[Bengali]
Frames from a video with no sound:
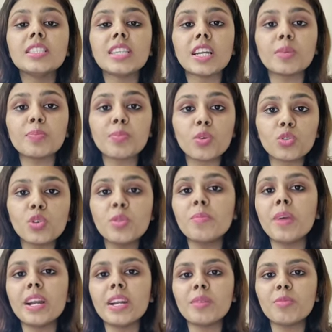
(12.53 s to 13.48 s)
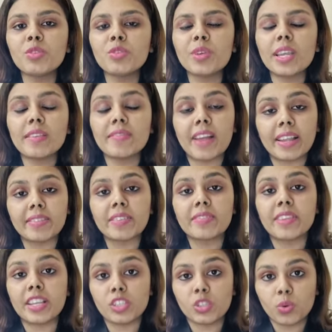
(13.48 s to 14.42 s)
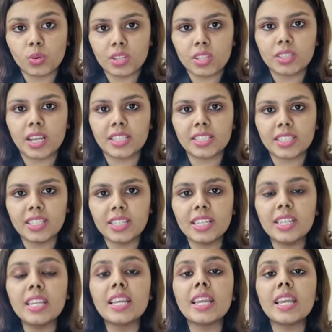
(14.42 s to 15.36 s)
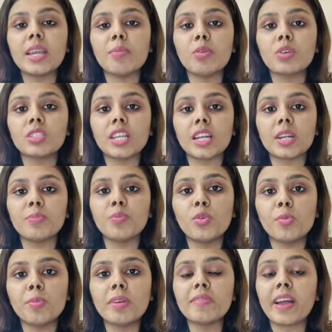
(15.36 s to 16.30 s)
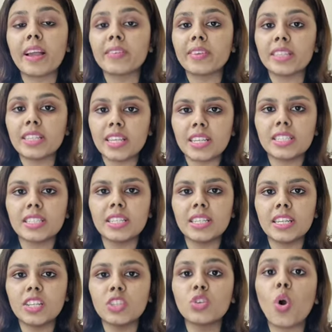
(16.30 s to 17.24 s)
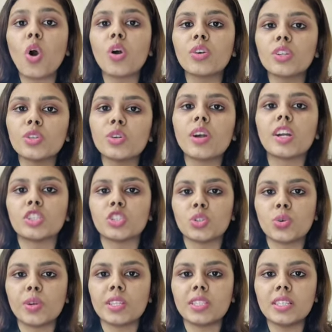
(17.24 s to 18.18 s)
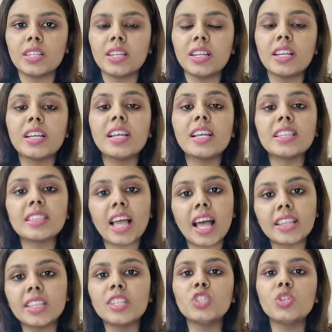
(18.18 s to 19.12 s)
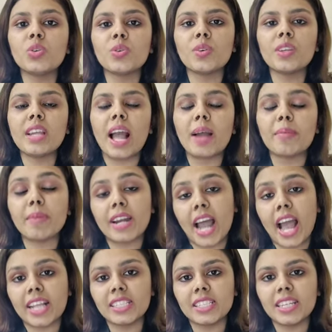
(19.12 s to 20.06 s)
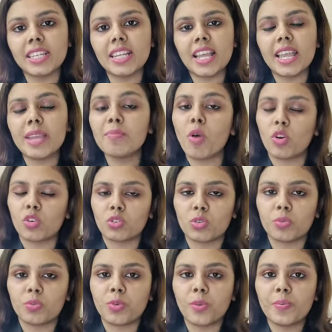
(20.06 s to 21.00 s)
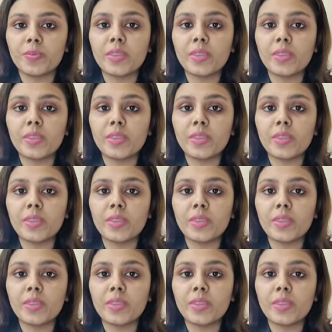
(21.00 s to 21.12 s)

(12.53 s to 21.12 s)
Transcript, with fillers: যারা প্রথমবারের মতো এই ভাইবা ফেস করতে যাচ্ছেন এবং যারা পূর্বে ভাইবা দিয়েছেন কিন্তু অকৃতকার্য হয়েছেন তাদের জন্যই আমার আজকের এই বক্তব্য